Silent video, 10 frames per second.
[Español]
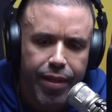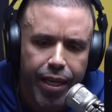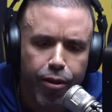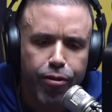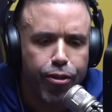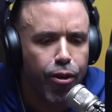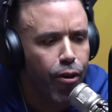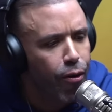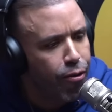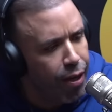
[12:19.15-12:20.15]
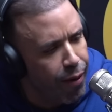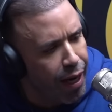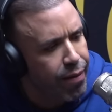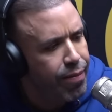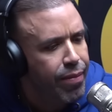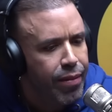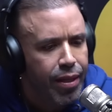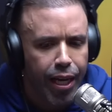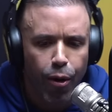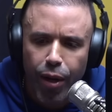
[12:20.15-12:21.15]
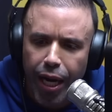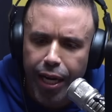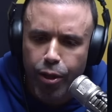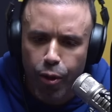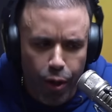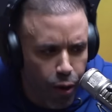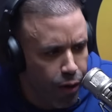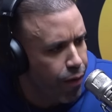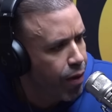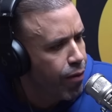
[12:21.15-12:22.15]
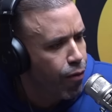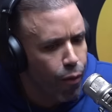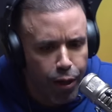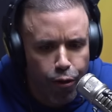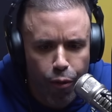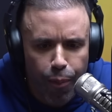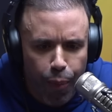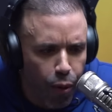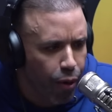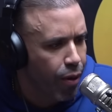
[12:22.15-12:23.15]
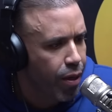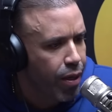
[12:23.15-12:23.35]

Entonces Cholongo se va en un carrito de golf, fumándose un puro,